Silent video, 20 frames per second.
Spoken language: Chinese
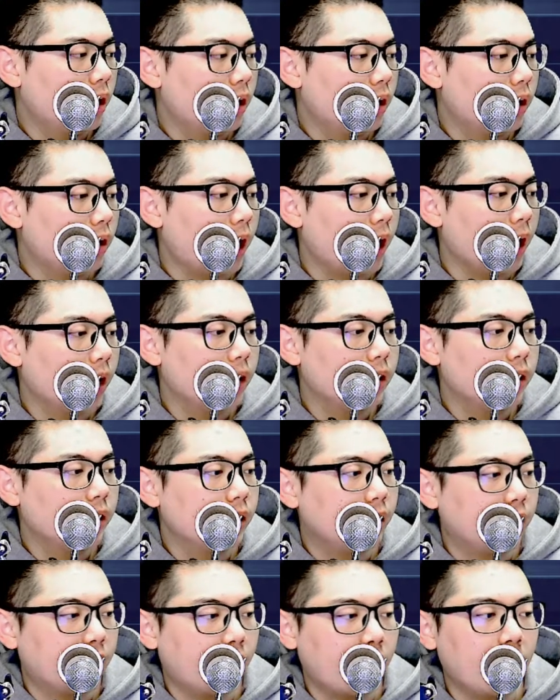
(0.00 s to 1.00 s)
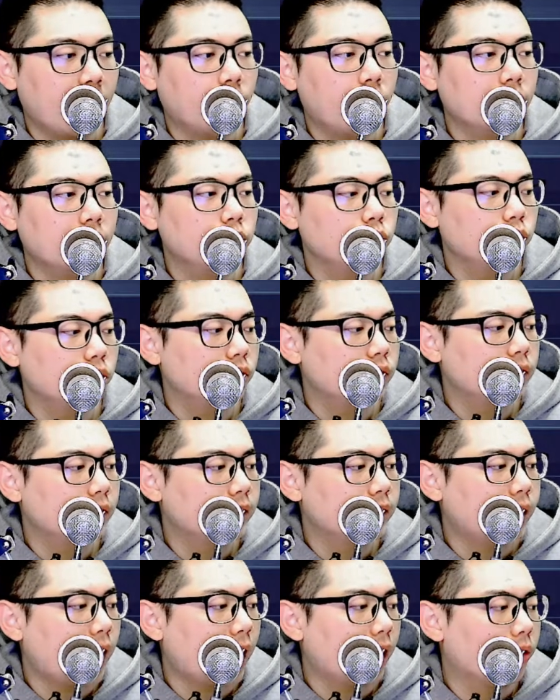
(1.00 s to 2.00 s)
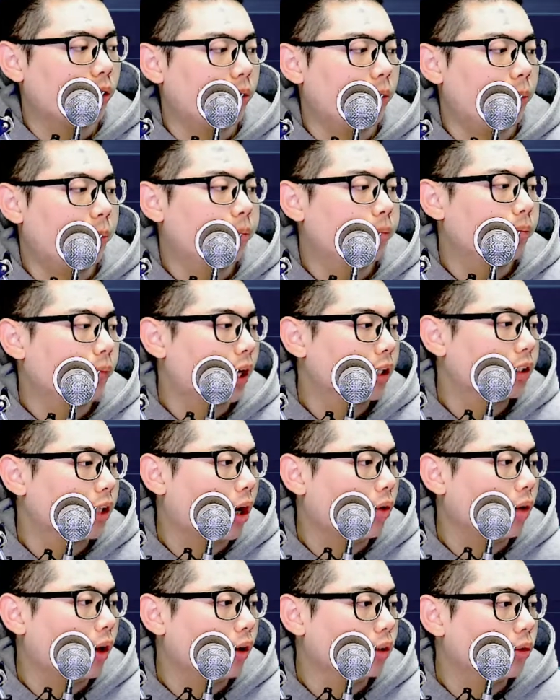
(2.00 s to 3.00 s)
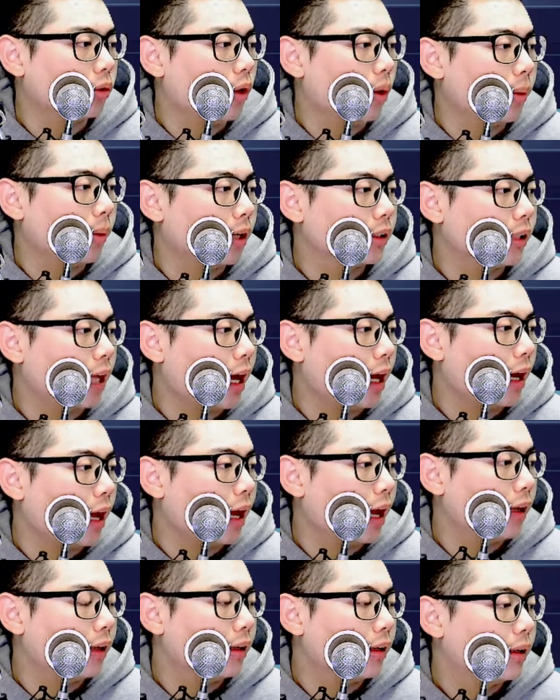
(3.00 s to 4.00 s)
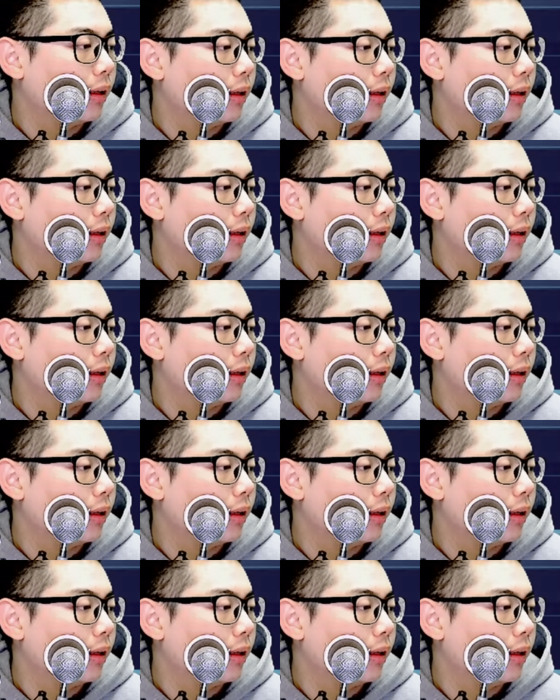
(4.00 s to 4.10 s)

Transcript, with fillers: 来，你还要关注的东西叫架构。来，小路调整画面让大家看。